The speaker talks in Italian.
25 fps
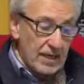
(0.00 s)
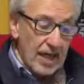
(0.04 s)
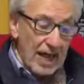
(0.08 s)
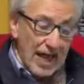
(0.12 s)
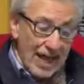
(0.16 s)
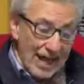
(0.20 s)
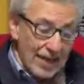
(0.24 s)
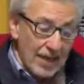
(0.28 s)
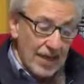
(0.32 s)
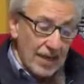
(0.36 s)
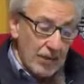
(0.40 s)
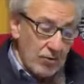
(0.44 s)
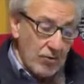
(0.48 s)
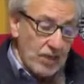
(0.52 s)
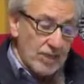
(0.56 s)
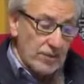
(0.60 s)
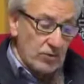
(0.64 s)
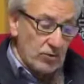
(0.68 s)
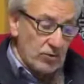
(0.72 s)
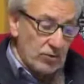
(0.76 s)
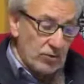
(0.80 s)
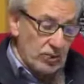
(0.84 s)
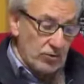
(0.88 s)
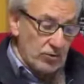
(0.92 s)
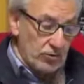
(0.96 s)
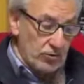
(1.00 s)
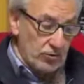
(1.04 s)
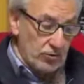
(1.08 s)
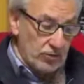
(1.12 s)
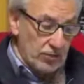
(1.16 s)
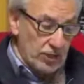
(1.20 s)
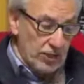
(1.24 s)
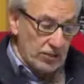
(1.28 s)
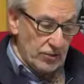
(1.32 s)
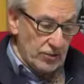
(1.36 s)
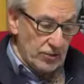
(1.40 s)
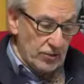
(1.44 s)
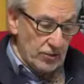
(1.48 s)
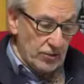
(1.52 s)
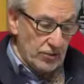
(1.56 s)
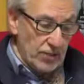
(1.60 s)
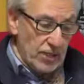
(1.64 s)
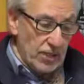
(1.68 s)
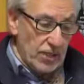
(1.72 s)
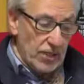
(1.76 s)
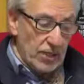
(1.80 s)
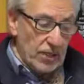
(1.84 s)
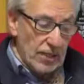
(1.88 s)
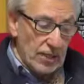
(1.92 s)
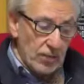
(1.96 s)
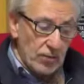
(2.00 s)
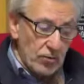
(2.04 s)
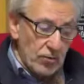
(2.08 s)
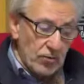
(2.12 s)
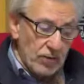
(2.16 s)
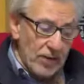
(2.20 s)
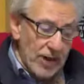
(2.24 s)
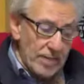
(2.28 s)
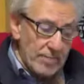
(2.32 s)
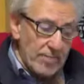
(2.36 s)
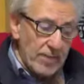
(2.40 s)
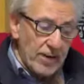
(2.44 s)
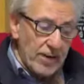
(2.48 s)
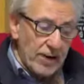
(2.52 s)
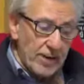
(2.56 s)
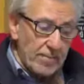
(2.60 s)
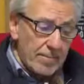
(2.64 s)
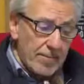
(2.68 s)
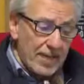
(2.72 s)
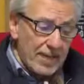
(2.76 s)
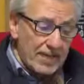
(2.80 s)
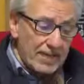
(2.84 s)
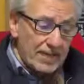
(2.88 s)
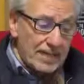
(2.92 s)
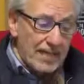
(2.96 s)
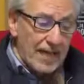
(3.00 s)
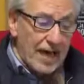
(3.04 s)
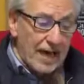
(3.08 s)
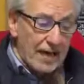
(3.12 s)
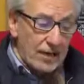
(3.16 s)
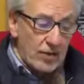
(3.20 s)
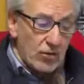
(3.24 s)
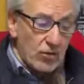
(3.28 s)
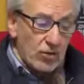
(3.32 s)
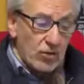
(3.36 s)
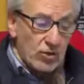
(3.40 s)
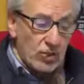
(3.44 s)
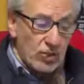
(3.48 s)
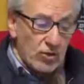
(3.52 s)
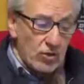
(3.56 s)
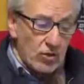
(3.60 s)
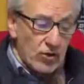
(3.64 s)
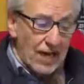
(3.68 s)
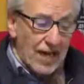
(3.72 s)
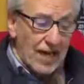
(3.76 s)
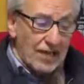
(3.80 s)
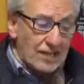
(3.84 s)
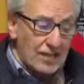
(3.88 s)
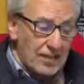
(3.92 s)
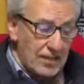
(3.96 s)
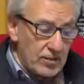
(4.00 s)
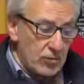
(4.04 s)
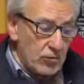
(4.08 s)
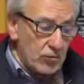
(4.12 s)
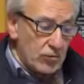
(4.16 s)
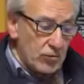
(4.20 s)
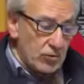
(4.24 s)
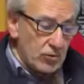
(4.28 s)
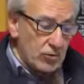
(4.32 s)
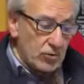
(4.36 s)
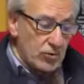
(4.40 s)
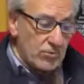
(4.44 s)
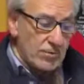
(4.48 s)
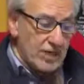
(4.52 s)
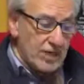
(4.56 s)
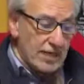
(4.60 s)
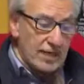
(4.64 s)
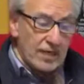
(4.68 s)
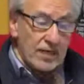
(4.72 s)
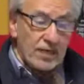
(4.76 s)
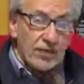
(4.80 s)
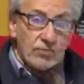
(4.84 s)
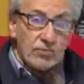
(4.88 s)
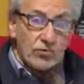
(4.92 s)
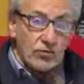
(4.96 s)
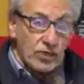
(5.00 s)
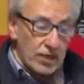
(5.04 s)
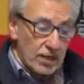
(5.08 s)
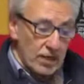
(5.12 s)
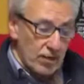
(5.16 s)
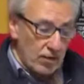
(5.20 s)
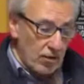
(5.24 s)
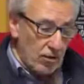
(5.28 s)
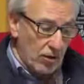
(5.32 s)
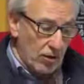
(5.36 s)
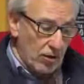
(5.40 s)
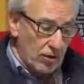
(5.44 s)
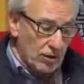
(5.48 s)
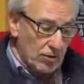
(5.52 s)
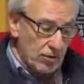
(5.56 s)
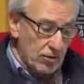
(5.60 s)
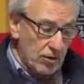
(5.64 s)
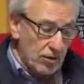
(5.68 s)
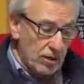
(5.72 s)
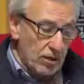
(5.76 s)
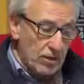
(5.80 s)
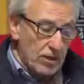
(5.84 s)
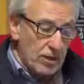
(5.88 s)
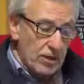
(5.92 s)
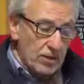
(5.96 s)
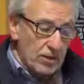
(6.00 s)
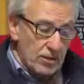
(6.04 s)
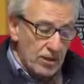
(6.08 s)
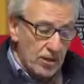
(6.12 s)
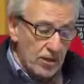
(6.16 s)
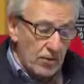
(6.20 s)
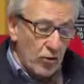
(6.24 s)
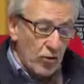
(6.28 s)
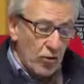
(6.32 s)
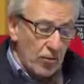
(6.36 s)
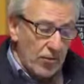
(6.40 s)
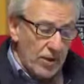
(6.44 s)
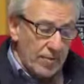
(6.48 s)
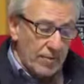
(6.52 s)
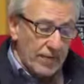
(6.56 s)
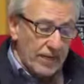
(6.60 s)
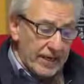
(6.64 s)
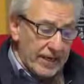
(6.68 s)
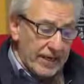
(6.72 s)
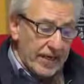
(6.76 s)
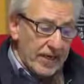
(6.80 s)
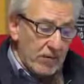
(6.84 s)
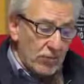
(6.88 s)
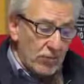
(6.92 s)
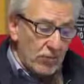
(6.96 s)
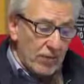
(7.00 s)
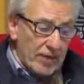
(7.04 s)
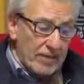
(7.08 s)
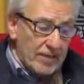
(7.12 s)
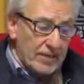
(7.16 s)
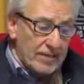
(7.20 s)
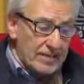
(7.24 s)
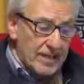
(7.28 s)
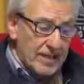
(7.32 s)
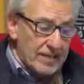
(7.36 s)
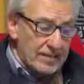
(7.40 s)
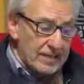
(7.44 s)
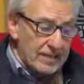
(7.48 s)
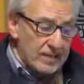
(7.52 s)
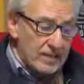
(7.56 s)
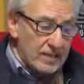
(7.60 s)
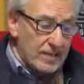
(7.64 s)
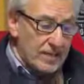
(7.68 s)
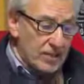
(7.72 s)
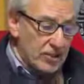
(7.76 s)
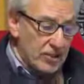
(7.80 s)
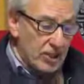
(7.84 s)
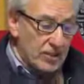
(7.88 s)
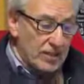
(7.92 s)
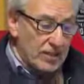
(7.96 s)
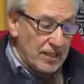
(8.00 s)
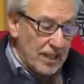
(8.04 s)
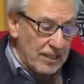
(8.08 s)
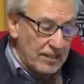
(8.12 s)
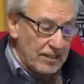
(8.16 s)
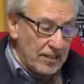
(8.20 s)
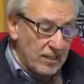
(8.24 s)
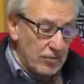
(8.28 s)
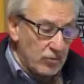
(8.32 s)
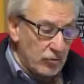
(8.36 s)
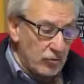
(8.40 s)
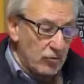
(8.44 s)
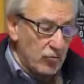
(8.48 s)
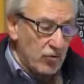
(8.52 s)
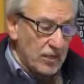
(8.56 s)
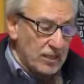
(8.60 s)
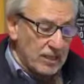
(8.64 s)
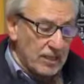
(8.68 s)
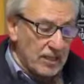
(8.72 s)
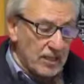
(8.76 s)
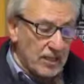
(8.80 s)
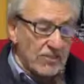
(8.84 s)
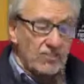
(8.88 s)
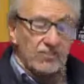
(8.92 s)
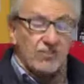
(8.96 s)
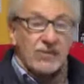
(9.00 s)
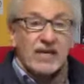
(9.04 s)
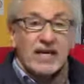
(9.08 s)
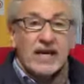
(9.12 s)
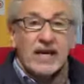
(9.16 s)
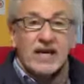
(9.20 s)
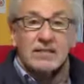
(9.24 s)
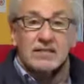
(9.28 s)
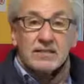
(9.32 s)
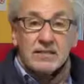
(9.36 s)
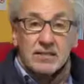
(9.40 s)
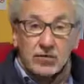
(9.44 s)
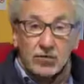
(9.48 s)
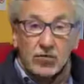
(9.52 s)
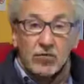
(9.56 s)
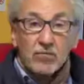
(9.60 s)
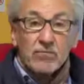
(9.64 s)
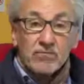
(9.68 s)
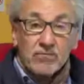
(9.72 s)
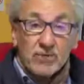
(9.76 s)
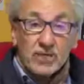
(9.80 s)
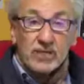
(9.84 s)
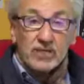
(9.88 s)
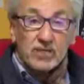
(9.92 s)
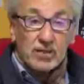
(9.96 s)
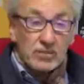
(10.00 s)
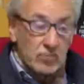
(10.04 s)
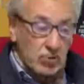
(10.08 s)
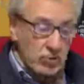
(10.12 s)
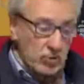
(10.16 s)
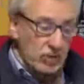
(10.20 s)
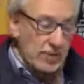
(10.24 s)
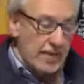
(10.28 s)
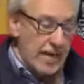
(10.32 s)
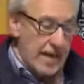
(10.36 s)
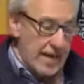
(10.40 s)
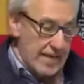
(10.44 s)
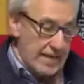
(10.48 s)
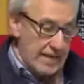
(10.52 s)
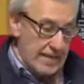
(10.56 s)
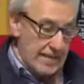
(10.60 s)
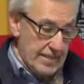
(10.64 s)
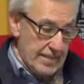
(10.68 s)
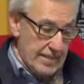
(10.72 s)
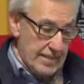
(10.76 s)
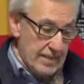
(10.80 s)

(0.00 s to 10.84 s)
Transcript: Anche questo è già successo e dovrebbe rammentarlo chi non ha del tutto smarrito il ricordo di come e perché l'umanità si sia gettata in due terrificanti conflitti mondiali.